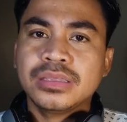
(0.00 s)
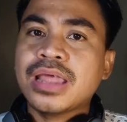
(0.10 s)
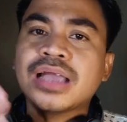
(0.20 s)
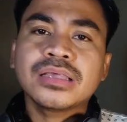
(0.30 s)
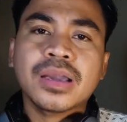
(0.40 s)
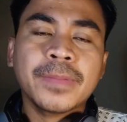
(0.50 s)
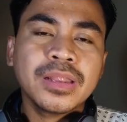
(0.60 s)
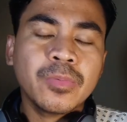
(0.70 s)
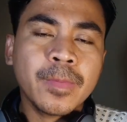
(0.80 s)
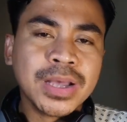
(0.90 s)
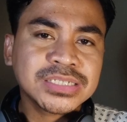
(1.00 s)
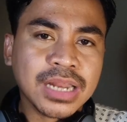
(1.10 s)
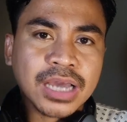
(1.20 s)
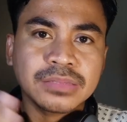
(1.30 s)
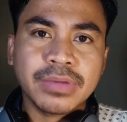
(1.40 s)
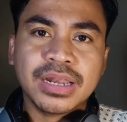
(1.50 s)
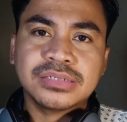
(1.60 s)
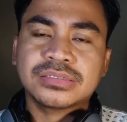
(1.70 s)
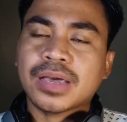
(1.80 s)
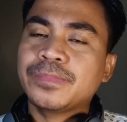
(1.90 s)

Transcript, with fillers: tidak hanya kepada masyarakat Malaysia,